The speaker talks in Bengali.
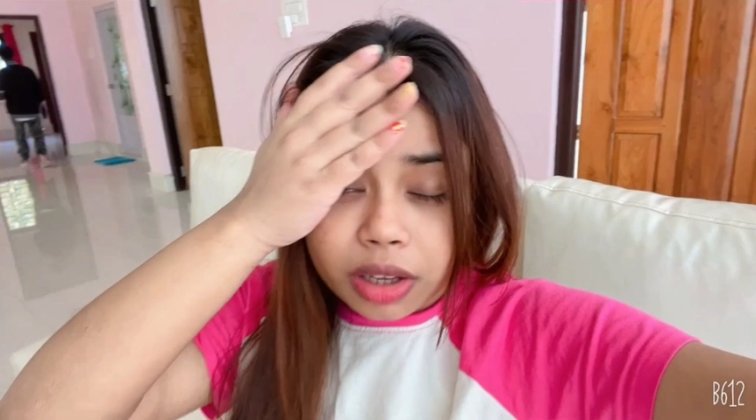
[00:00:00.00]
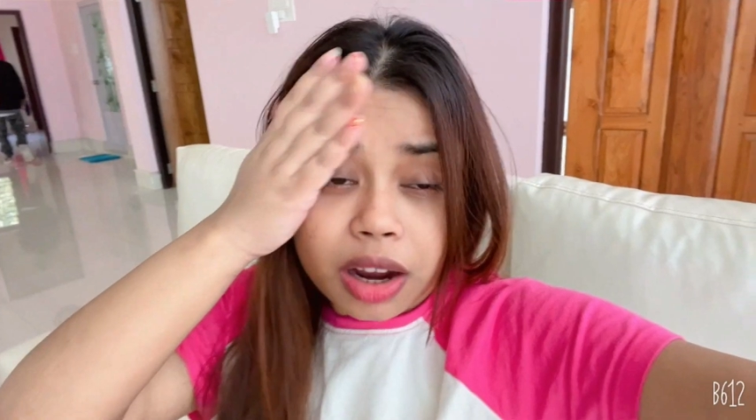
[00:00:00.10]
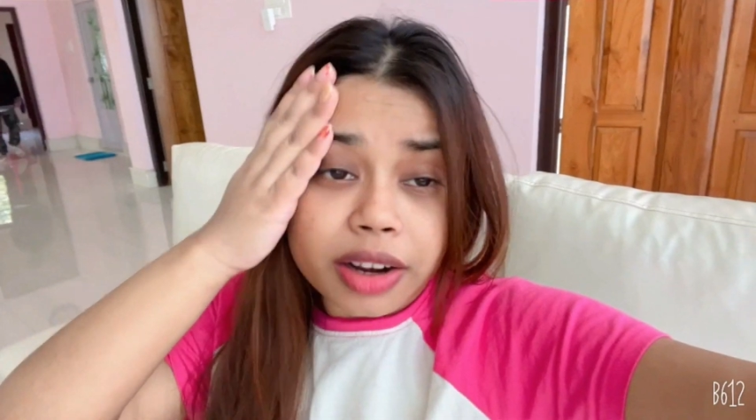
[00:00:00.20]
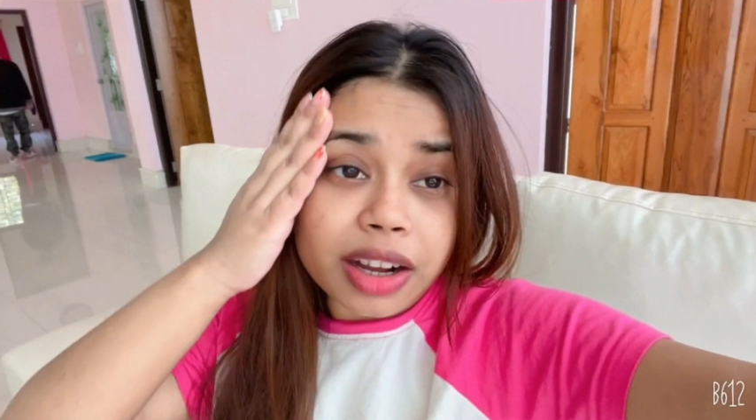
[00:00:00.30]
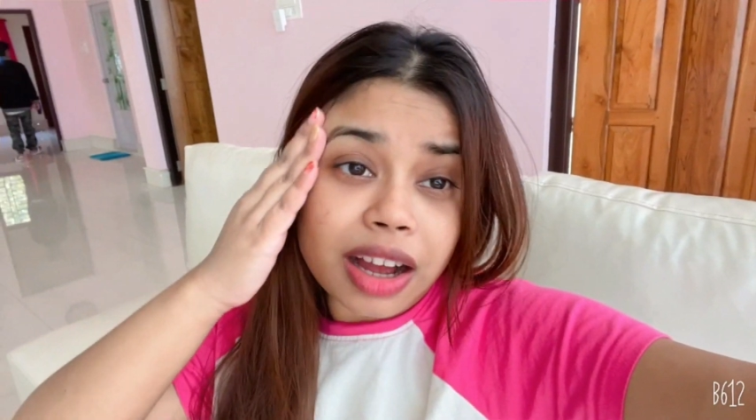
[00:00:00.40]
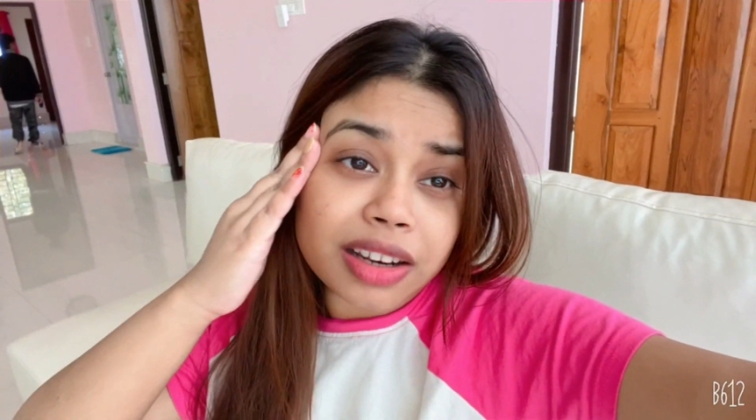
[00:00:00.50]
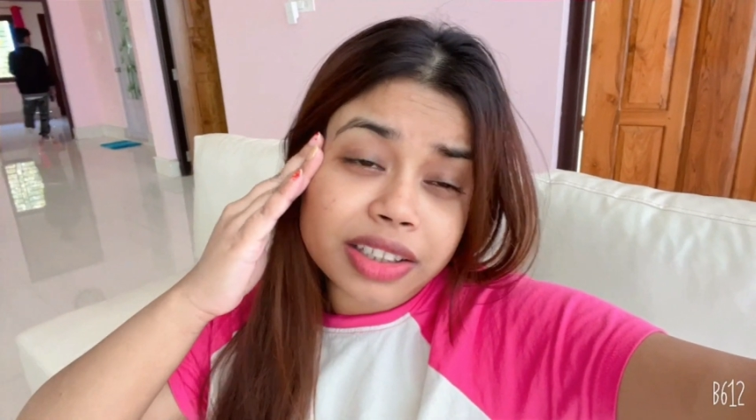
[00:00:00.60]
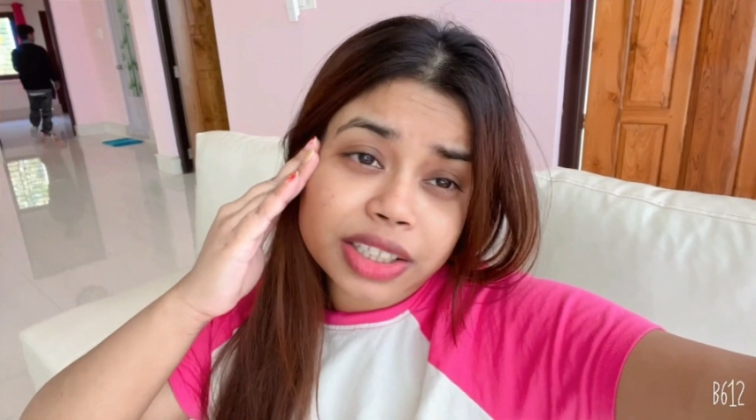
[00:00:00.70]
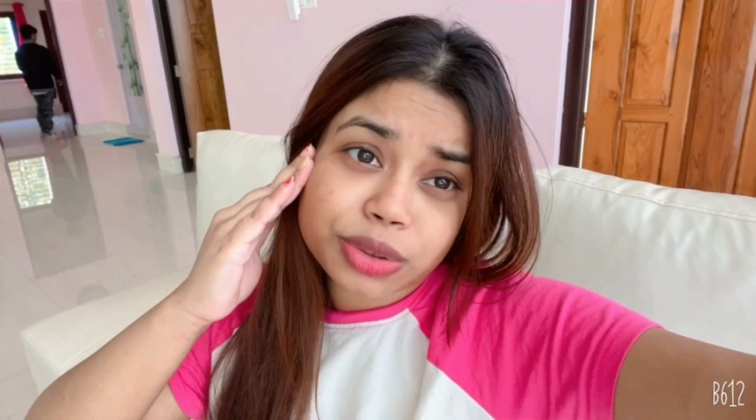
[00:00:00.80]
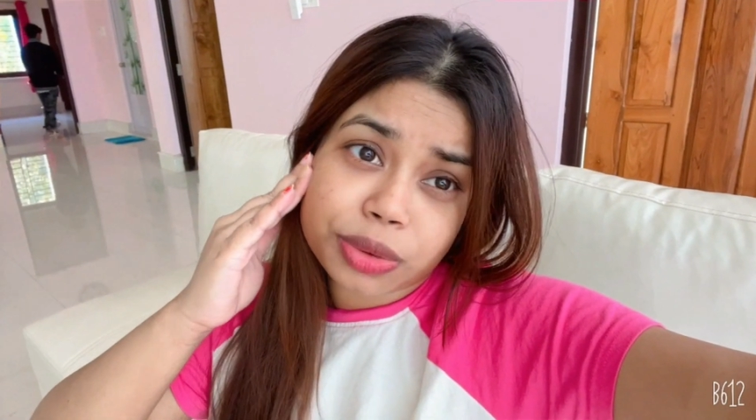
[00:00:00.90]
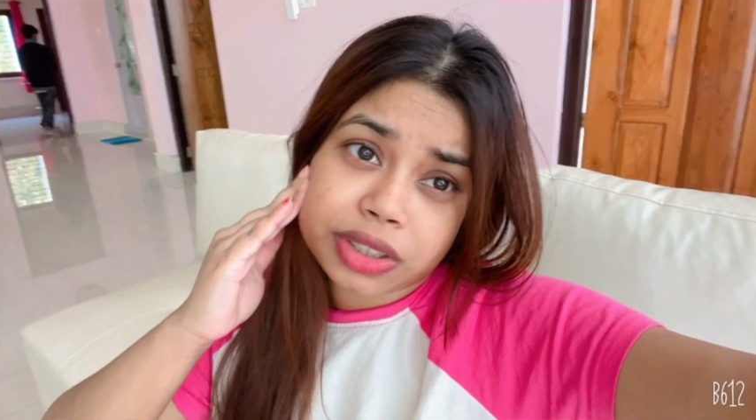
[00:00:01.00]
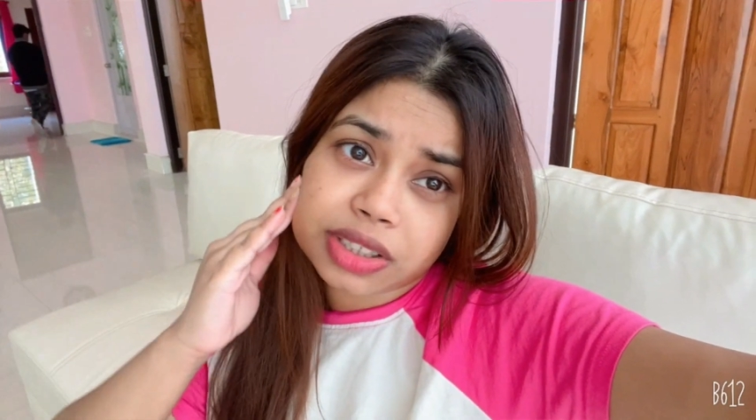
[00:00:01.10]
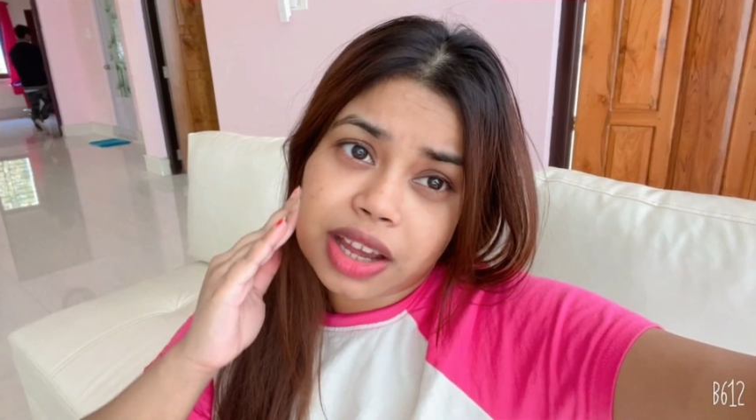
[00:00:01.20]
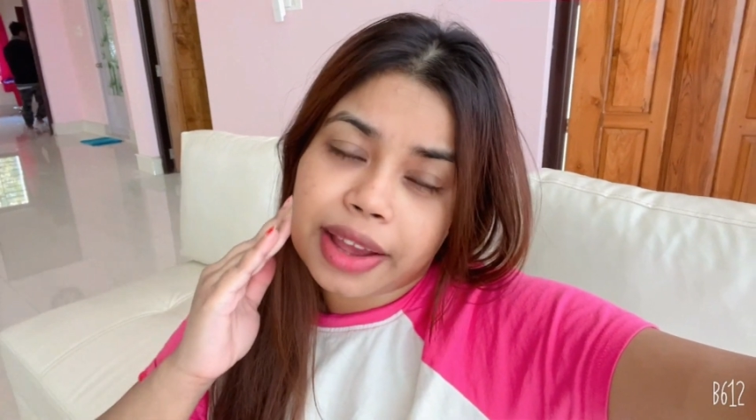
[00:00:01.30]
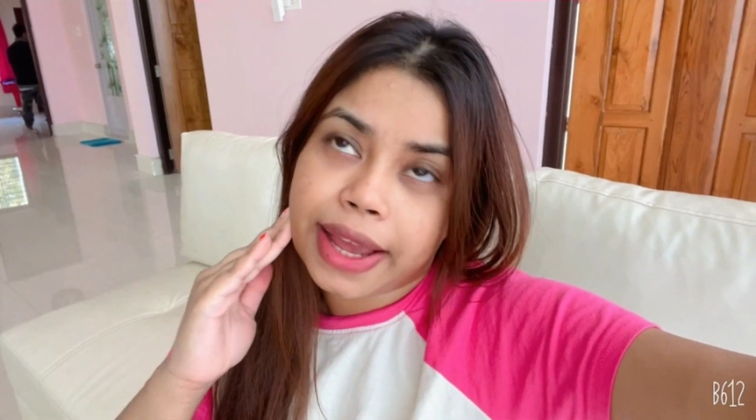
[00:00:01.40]
আর কালকে
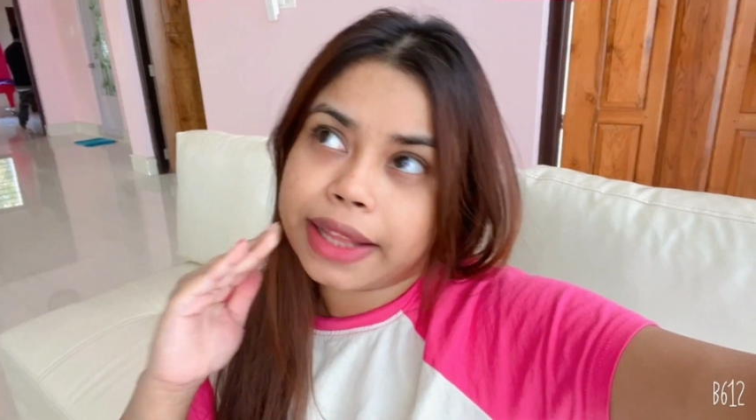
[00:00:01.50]
শরীরটা